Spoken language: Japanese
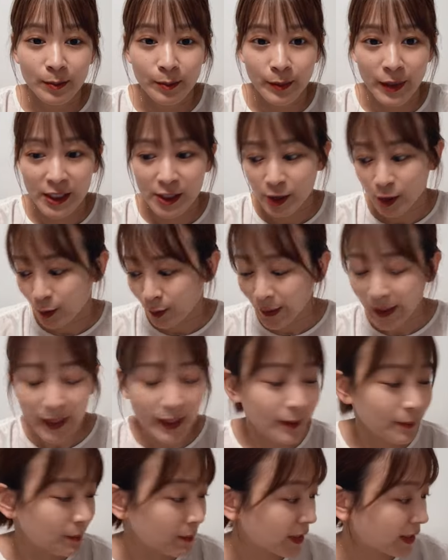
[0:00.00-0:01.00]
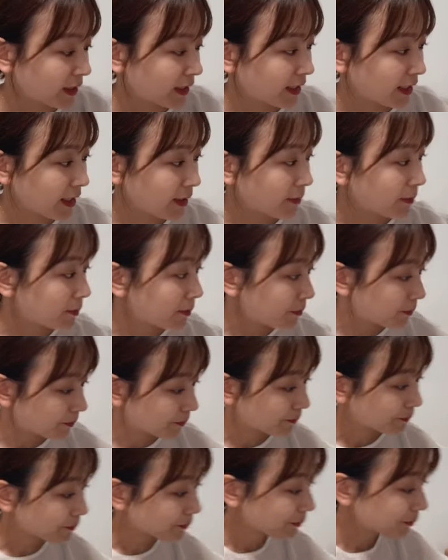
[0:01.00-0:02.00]
場所は待ってね
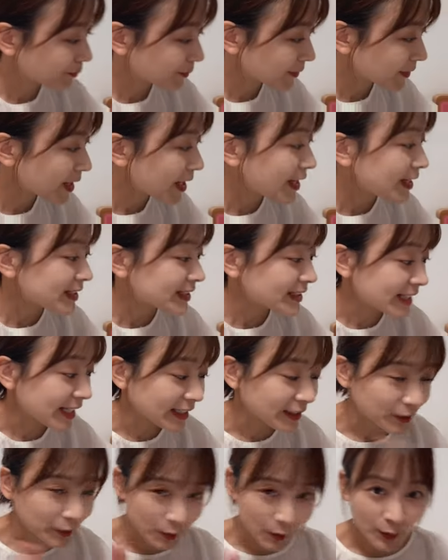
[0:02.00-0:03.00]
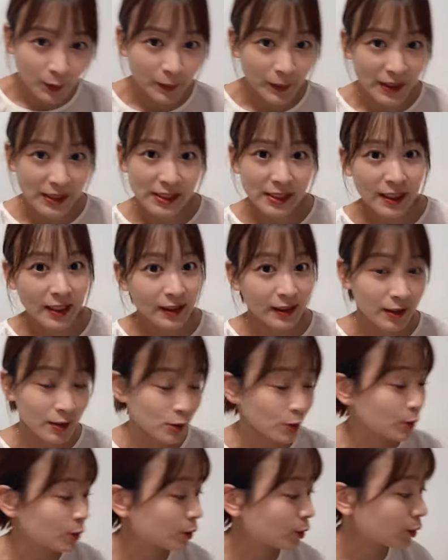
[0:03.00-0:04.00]
ちゃんと間違った
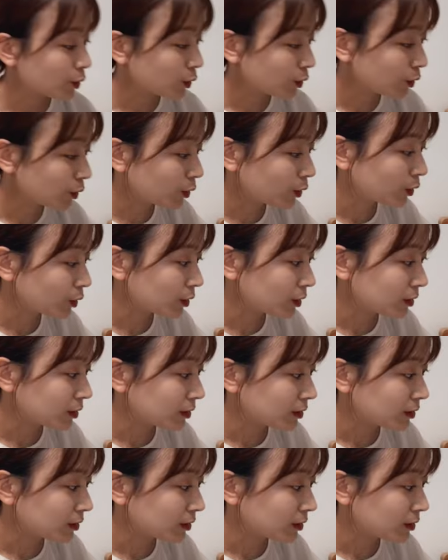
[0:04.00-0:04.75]
情報を